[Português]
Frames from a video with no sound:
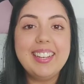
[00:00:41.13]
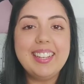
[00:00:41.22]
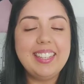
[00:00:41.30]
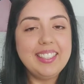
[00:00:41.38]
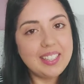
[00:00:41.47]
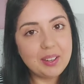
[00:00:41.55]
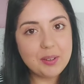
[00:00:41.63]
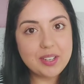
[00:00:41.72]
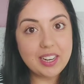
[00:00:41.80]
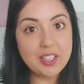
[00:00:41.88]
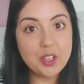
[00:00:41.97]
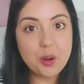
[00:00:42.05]
Então,
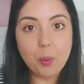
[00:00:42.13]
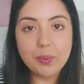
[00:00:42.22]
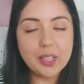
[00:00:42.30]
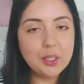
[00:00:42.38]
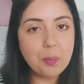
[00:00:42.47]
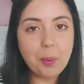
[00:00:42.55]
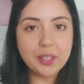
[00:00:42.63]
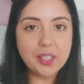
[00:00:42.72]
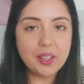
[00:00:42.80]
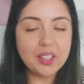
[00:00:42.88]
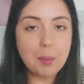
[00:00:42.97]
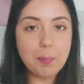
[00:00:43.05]
gente, contando um
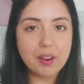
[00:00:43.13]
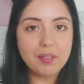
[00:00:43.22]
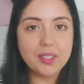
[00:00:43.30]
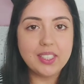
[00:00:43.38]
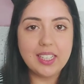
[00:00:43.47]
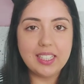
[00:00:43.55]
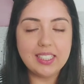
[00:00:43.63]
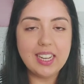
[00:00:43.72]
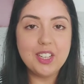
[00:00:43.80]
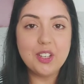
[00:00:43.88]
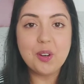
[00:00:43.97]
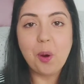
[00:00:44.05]
pouquinho aqui pra vocês,
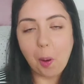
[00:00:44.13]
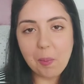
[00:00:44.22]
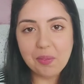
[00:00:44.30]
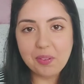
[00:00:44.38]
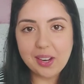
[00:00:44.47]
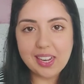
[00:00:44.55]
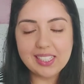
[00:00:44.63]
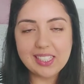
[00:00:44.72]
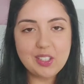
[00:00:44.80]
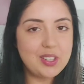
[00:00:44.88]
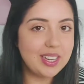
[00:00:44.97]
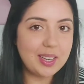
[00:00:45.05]
né, de como foi
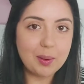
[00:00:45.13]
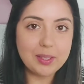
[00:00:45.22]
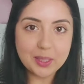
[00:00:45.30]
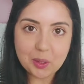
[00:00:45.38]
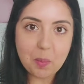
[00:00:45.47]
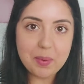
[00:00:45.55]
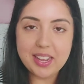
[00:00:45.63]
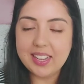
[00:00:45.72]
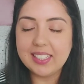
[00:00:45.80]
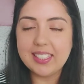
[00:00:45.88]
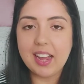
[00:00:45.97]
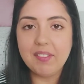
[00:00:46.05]
esse dia que eu descobri
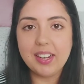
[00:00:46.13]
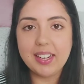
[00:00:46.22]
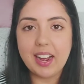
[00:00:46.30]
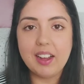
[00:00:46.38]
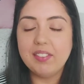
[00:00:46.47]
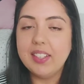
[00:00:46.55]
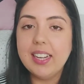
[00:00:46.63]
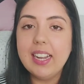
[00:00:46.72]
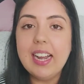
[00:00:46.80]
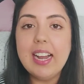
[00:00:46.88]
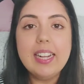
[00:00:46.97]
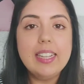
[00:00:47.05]
que estava grávida.
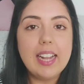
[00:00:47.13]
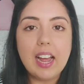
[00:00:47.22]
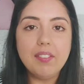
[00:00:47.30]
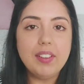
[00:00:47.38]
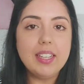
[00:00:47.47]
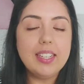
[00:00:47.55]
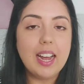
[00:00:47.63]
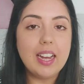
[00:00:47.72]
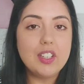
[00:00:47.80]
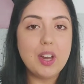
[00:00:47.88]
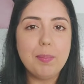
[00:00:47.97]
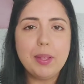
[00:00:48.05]
Na
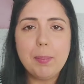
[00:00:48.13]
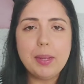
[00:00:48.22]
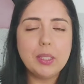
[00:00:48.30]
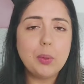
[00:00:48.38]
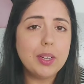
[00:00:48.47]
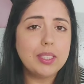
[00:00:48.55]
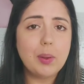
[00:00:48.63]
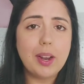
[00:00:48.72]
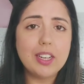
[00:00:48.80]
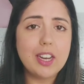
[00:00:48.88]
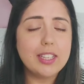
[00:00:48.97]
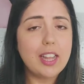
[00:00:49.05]
verdade, a minha menstruação
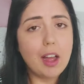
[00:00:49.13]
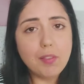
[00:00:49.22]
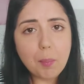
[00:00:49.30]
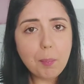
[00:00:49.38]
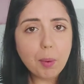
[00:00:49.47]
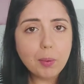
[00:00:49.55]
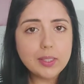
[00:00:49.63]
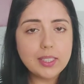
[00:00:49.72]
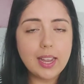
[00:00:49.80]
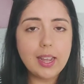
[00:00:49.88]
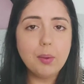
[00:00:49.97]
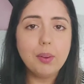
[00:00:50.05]
ela já estava um pouco
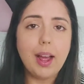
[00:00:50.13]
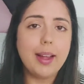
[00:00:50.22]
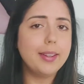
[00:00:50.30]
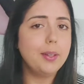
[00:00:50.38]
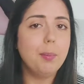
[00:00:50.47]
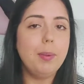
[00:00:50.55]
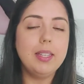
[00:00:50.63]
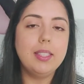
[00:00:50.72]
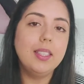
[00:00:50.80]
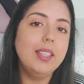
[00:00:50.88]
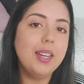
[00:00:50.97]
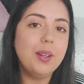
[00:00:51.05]
desregulada. No mês
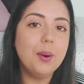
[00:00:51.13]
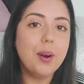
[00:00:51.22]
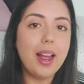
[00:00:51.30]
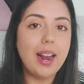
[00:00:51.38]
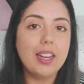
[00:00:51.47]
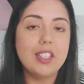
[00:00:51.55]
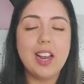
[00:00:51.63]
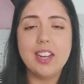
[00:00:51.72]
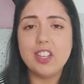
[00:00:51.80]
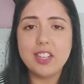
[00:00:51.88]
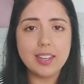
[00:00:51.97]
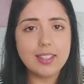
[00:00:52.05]
anterior, ela já
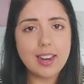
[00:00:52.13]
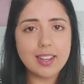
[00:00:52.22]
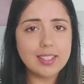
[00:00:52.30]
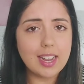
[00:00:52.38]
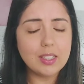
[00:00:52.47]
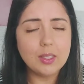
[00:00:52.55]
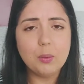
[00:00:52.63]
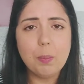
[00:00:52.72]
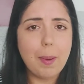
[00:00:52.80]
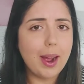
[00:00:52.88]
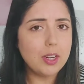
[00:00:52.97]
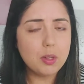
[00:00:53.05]
tinha atrasado
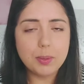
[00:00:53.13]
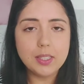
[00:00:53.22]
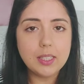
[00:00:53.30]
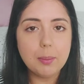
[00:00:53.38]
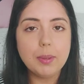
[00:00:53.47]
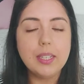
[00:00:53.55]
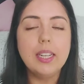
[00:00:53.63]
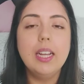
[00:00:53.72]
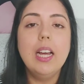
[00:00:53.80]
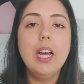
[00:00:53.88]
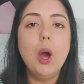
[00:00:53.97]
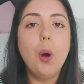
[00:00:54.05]
mais de uma semana
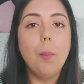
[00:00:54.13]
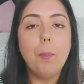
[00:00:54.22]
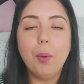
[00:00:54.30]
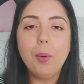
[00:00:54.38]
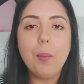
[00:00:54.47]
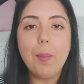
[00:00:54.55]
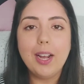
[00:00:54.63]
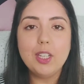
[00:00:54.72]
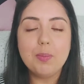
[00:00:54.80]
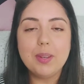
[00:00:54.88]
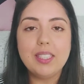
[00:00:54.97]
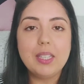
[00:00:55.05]
um pouco mais
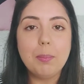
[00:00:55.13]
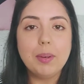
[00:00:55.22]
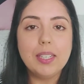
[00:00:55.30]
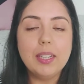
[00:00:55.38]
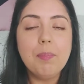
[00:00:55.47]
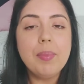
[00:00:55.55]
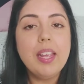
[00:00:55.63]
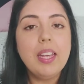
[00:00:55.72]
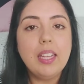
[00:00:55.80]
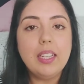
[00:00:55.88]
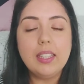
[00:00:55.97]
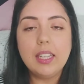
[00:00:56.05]
de uma semana.
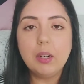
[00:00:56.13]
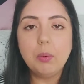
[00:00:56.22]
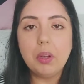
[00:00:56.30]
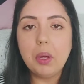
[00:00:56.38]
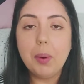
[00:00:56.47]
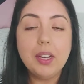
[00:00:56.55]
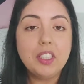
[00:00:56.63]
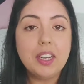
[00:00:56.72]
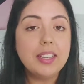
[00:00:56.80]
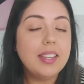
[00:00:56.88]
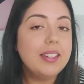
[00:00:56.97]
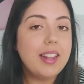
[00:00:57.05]
Então, eu
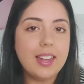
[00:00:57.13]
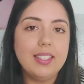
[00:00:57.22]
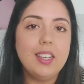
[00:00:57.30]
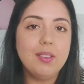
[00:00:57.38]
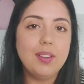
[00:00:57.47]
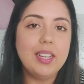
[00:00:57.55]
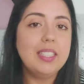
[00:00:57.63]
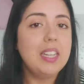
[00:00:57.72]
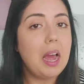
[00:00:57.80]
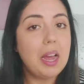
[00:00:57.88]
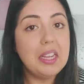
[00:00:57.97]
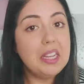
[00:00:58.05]
achei que dessa vez
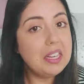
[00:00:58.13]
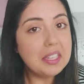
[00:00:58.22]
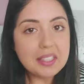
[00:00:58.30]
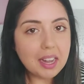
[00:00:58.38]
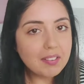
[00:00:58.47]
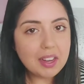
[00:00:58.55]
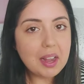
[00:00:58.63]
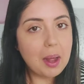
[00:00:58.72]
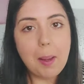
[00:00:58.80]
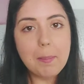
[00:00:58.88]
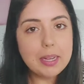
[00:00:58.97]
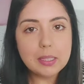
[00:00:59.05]
aí tava
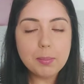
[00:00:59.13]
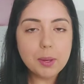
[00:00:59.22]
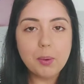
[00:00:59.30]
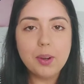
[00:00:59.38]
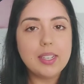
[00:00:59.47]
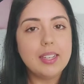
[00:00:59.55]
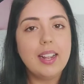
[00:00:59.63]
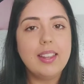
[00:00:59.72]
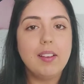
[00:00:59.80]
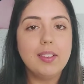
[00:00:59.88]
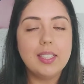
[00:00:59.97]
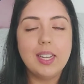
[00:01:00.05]
a mesma coisa, né?
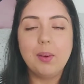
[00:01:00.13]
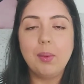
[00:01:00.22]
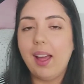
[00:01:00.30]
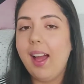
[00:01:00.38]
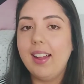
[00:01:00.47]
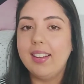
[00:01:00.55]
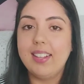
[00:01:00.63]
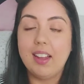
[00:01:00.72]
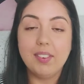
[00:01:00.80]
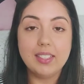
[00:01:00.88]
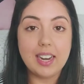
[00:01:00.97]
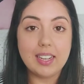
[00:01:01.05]
Tava desregulada,
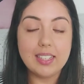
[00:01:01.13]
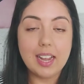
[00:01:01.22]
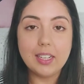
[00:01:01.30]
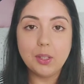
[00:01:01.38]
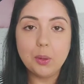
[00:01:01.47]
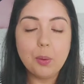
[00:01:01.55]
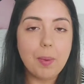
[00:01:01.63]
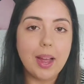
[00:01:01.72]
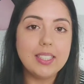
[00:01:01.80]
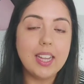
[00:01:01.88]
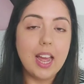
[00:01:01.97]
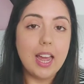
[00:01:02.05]
tava atrasada e tudo
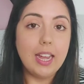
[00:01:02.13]
mais.